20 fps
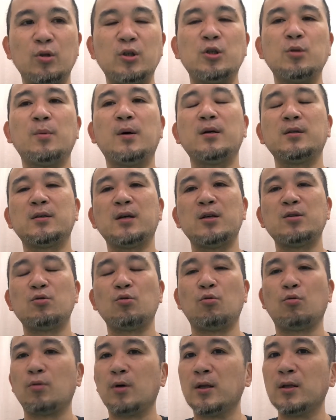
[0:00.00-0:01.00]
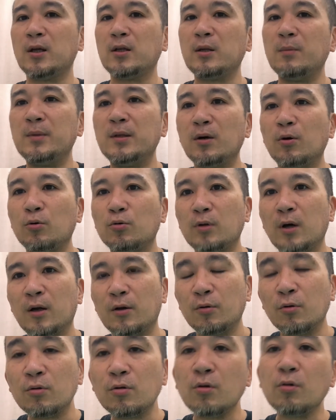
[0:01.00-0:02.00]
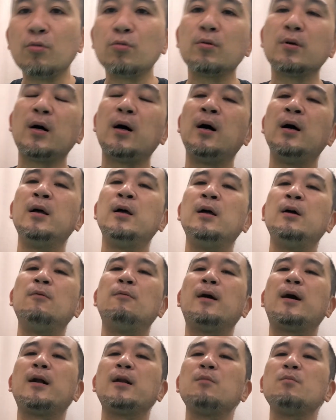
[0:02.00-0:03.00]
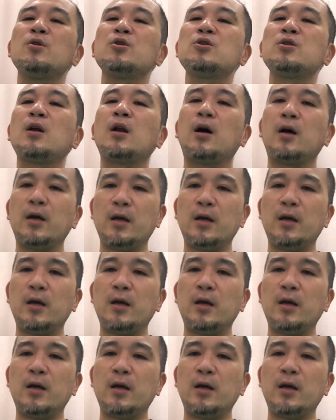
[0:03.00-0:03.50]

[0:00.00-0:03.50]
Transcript: 一番最初この辺りで見たことあるよということが分かりましたら、